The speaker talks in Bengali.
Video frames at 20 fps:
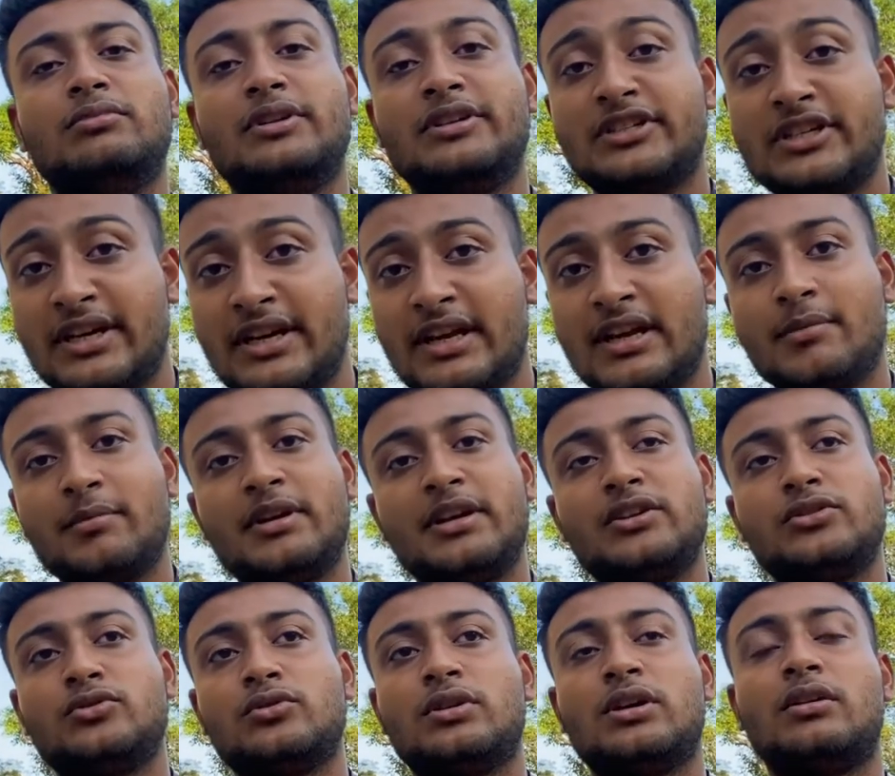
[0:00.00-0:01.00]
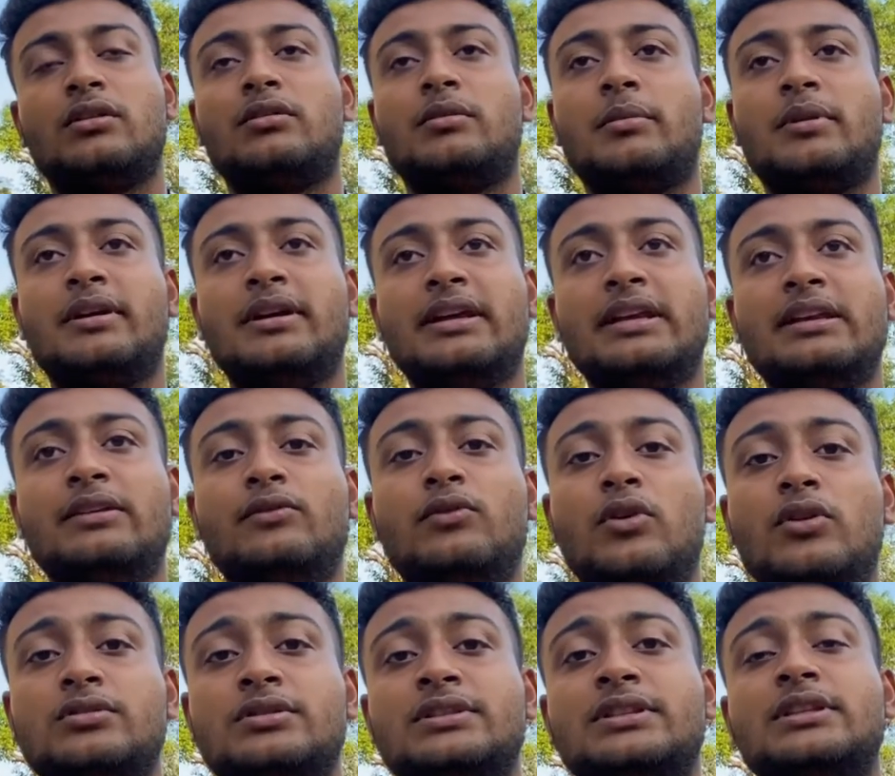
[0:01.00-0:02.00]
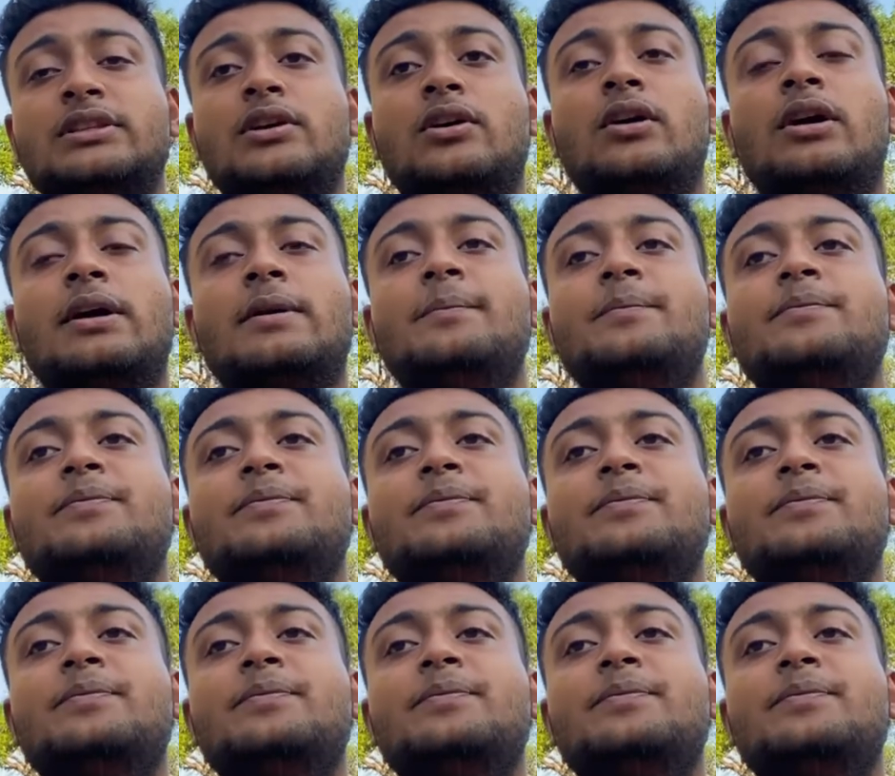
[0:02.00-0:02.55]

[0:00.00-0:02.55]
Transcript: সেটাই আমার ইস্যু কারণ আমার ডেইলি ব্লগস দিতে হয়